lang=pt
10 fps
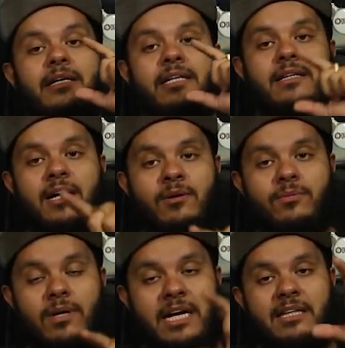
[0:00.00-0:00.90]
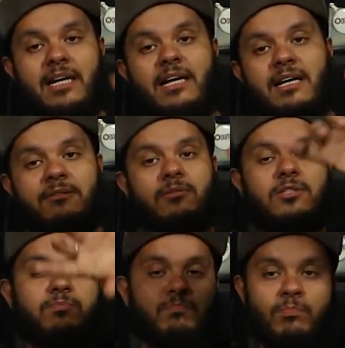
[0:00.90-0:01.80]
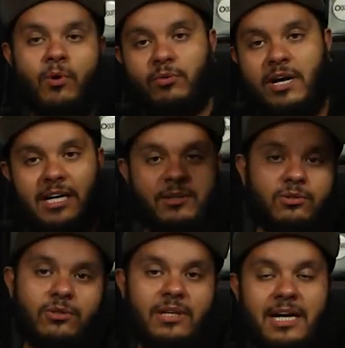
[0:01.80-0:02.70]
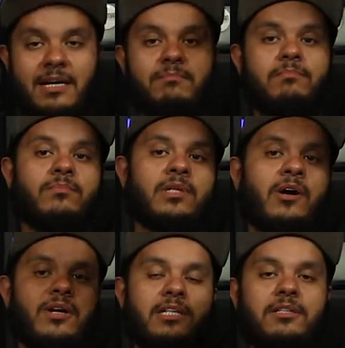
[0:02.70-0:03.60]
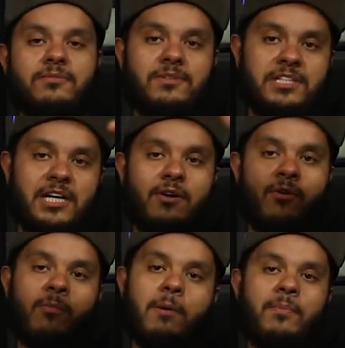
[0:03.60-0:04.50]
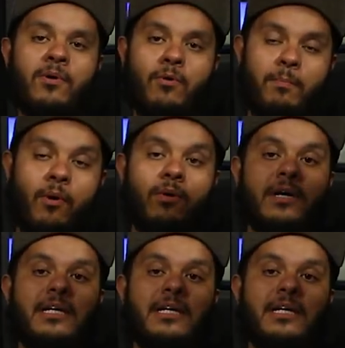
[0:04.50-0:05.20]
Então, entra lá, monta o carrinho todo lá. Na hora de fechar a compra, põe o cupom.